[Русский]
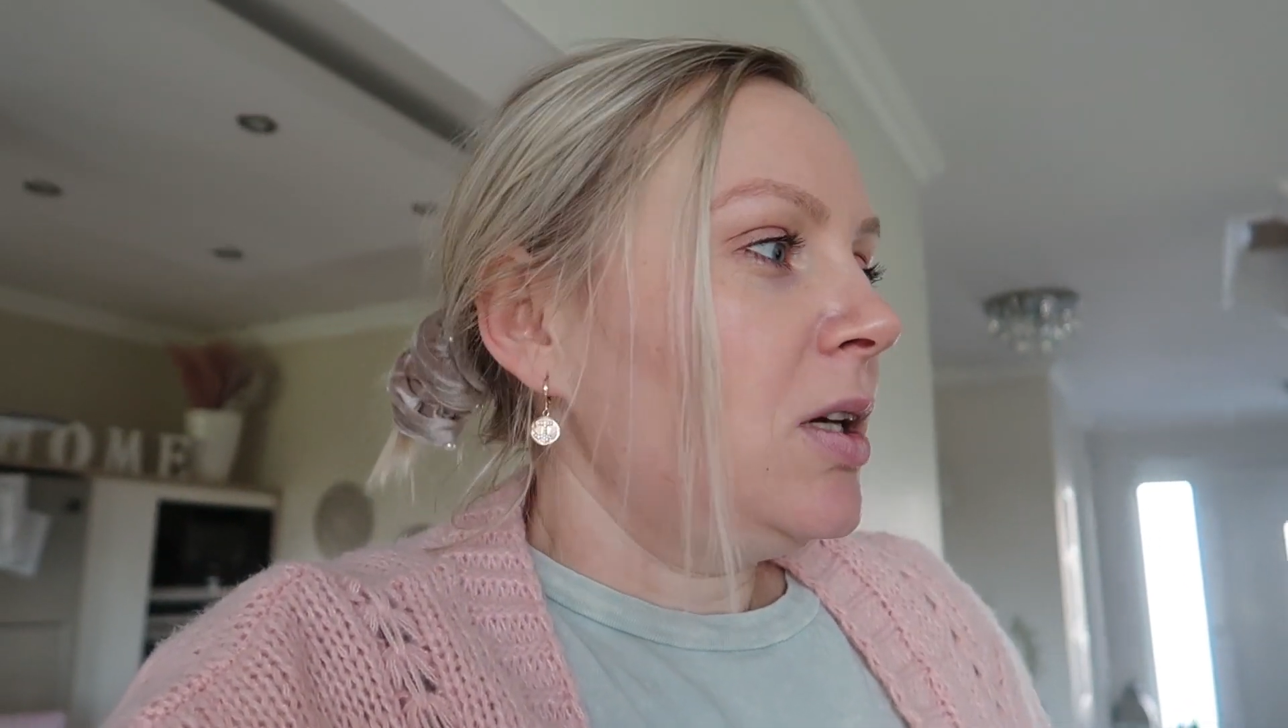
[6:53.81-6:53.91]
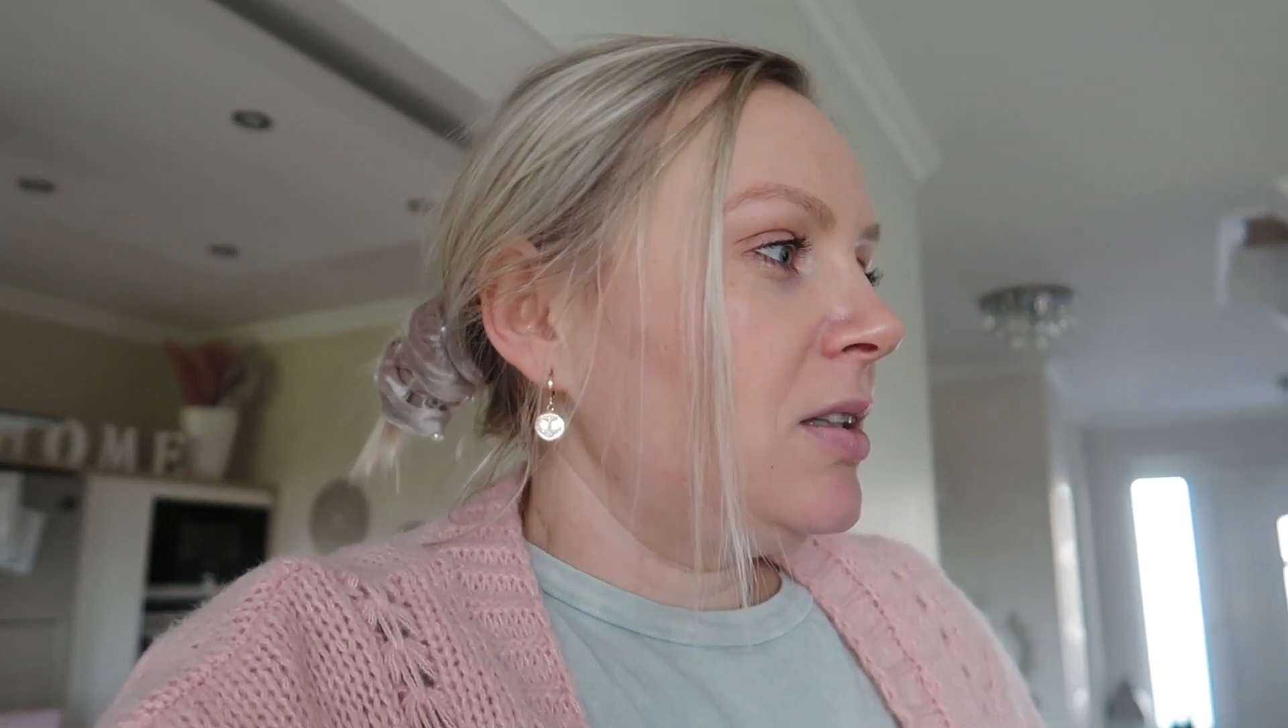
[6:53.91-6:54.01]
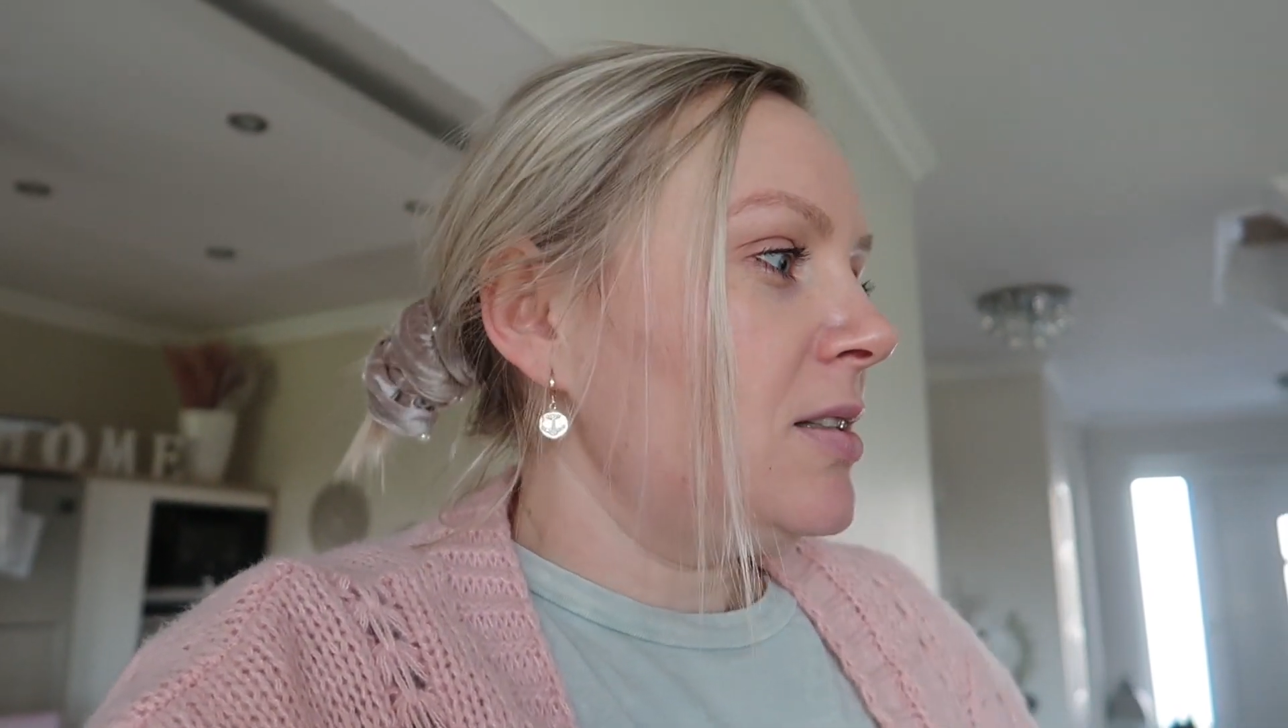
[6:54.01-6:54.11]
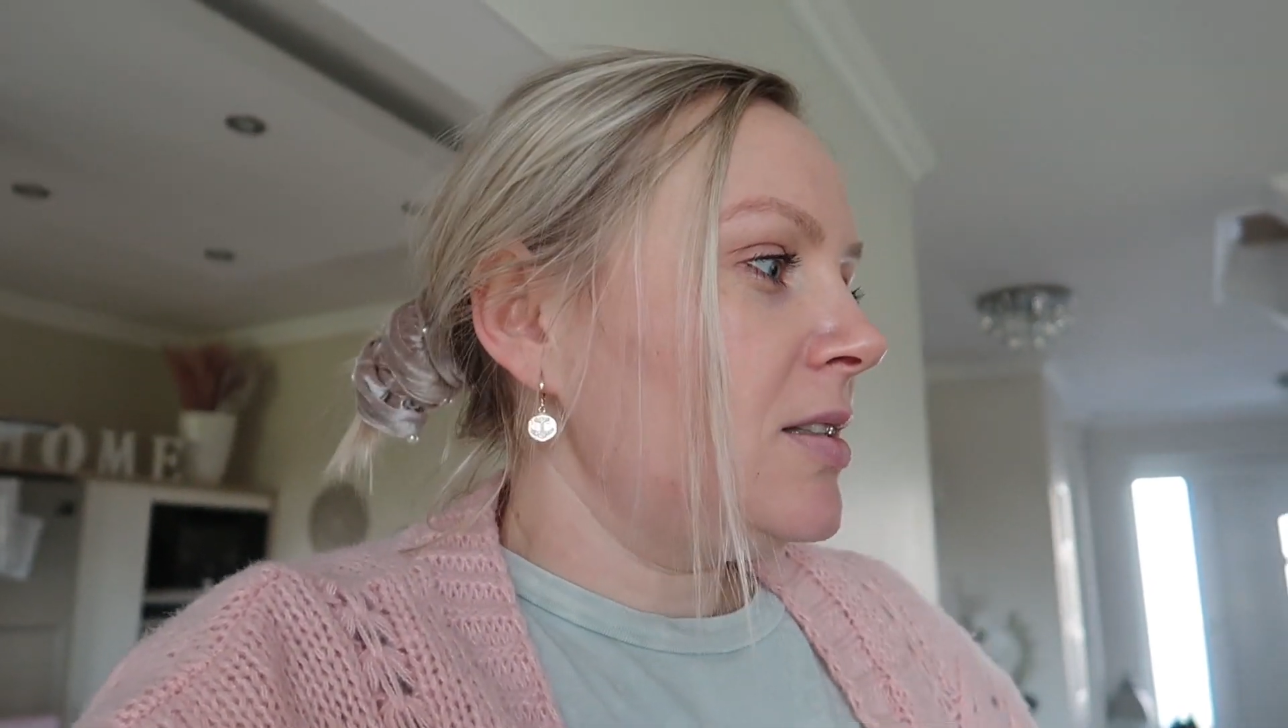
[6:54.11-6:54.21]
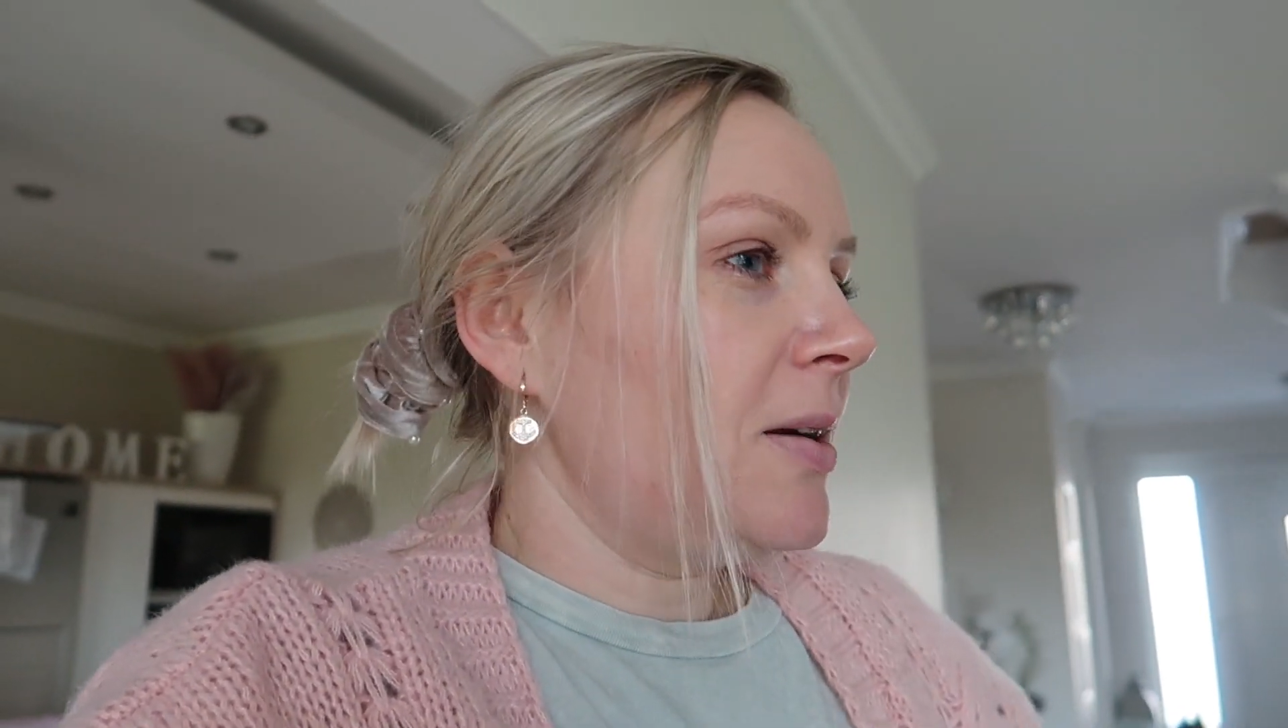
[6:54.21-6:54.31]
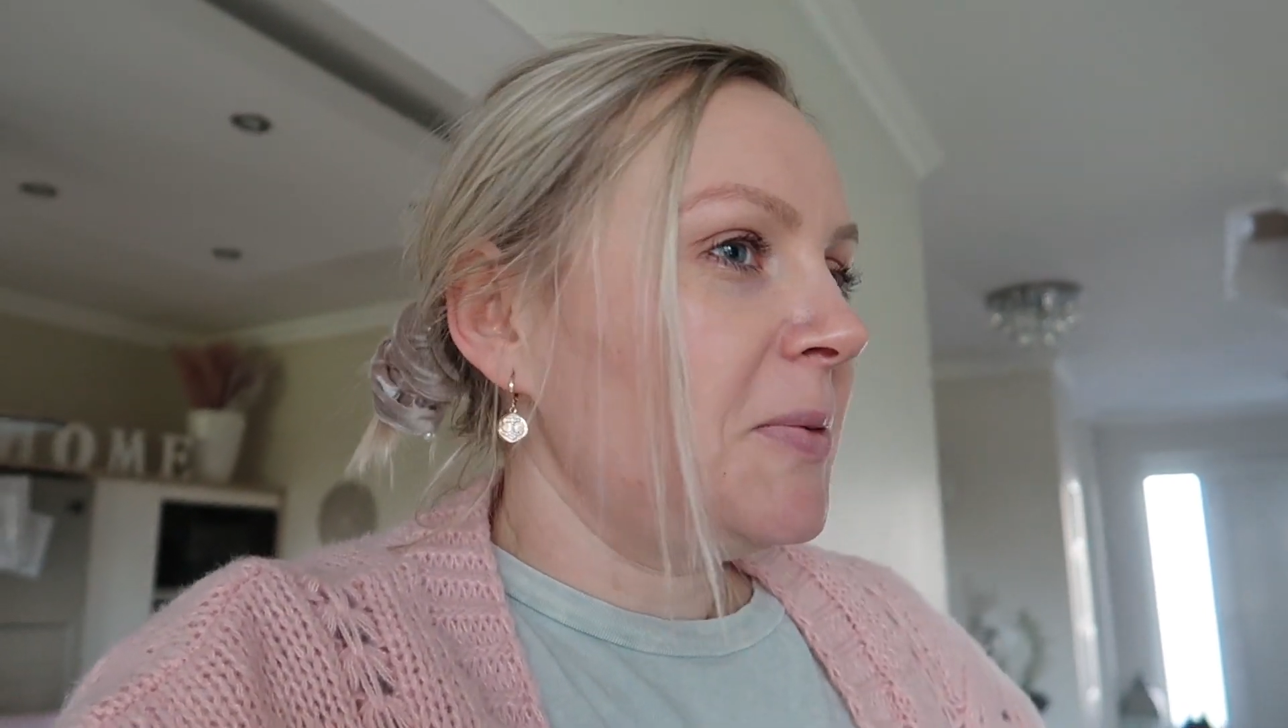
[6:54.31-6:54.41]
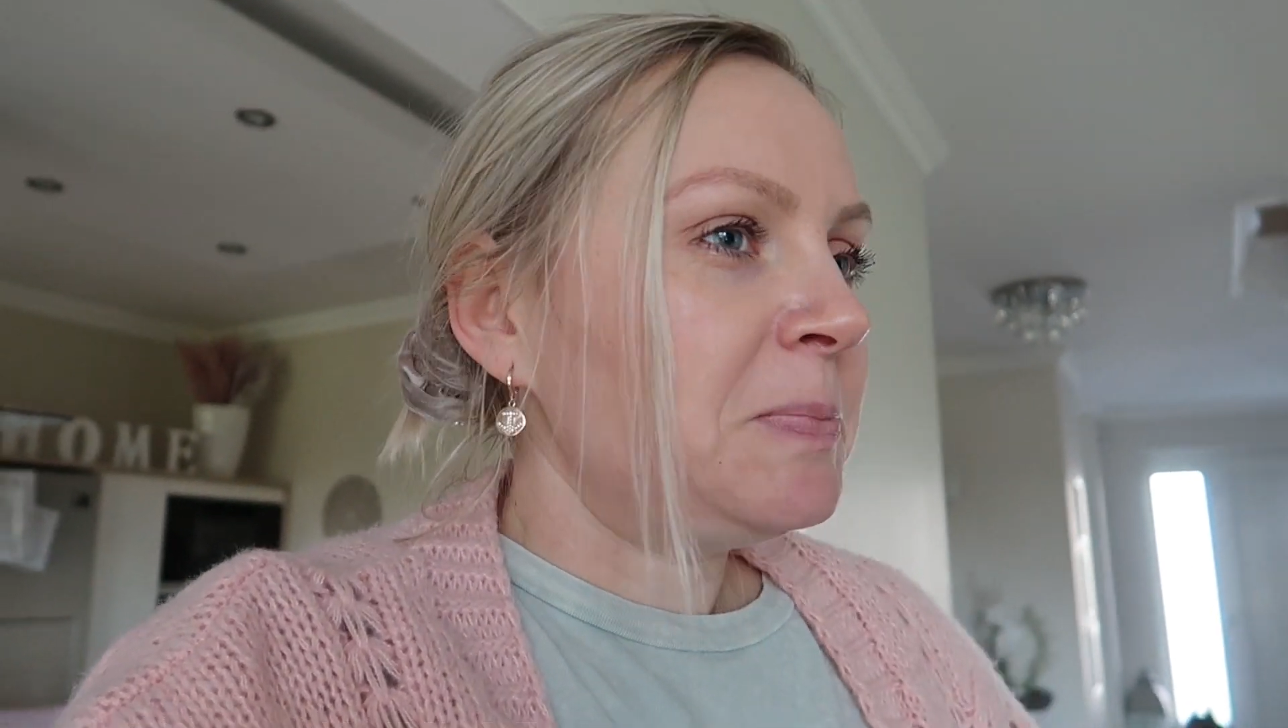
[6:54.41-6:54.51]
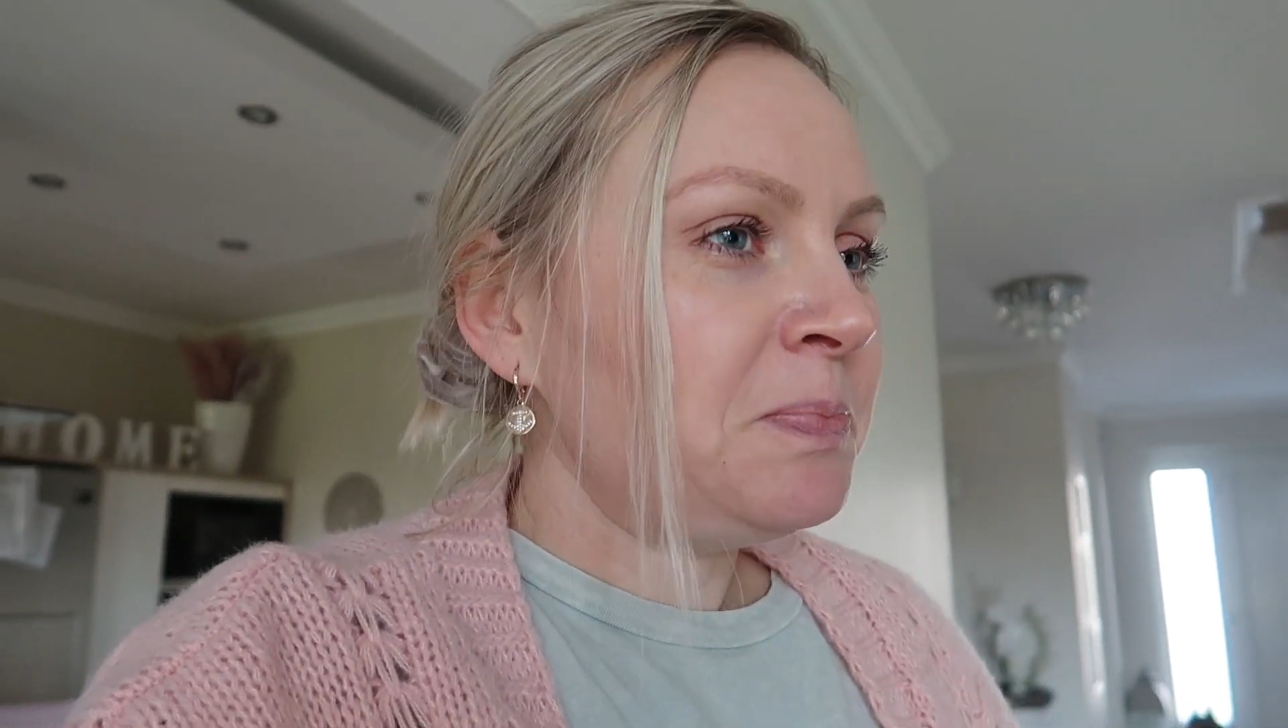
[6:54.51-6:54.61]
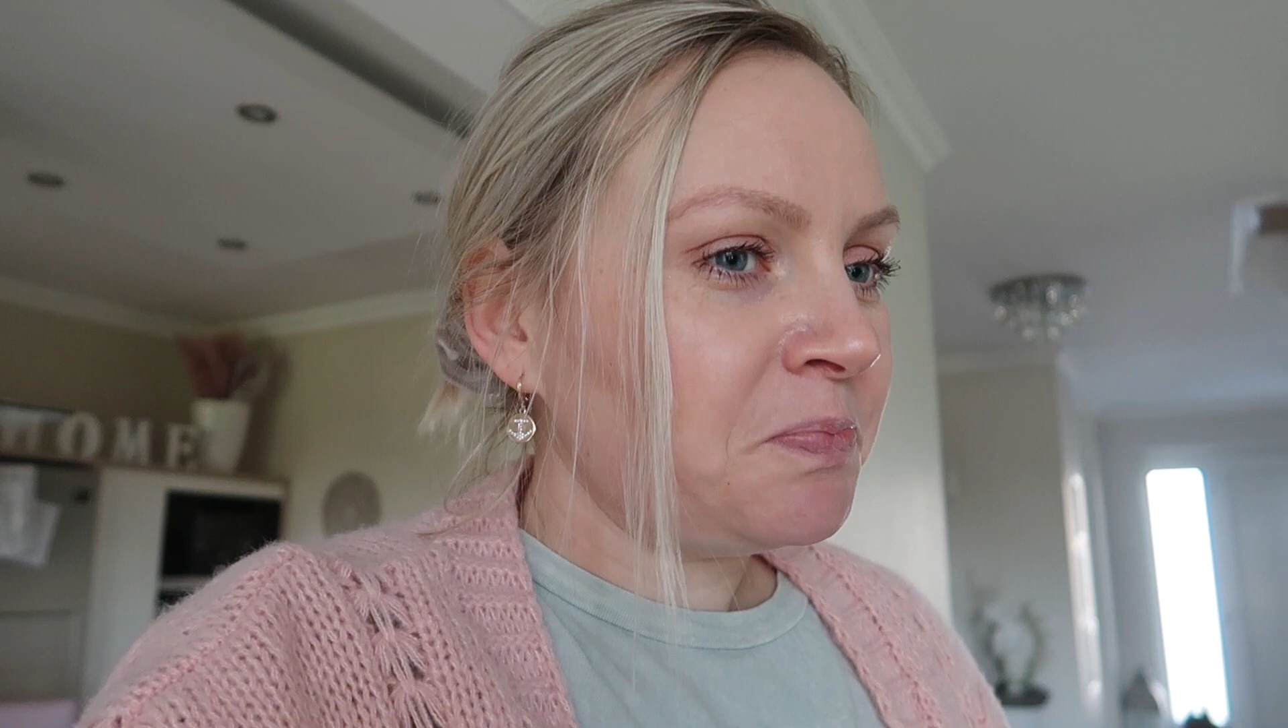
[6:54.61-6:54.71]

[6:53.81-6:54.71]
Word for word: я не знаю,